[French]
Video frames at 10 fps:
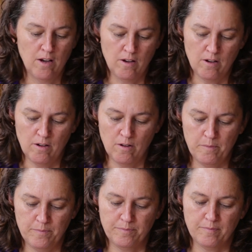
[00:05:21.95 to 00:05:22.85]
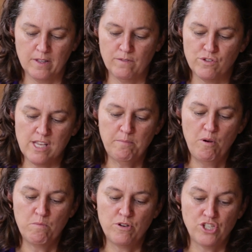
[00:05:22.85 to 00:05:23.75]
euh, vous n'êtes
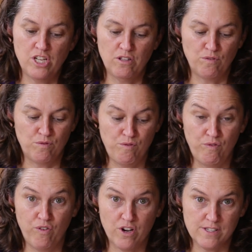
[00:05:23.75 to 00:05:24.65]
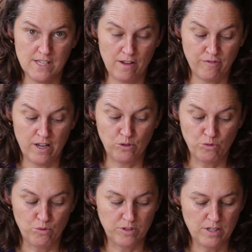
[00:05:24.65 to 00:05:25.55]
pas obligé de vous forcer à faire
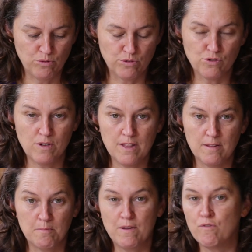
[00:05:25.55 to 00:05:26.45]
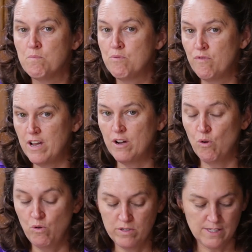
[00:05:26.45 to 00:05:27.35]
l'autre côté tout de suite, mais vous pouvez
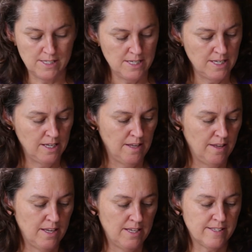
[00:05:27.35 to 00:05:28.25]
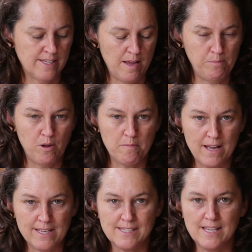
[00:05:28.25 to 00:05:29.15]
aussi
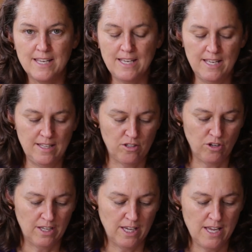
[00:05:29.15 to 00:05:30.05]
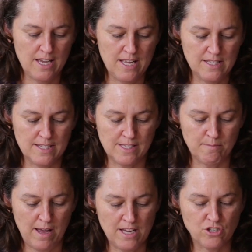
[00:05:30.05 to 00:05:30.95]
simplement essayer de créer des
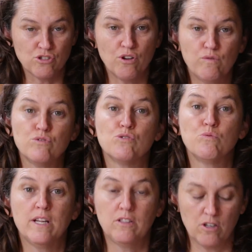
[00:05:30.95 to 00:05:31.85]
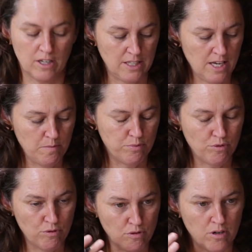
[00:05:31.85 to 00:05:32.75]
images de ce que vous souhaiteriez
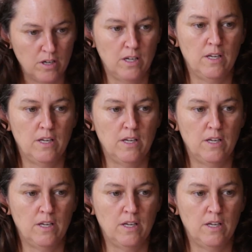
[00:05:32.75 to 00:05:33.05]
pour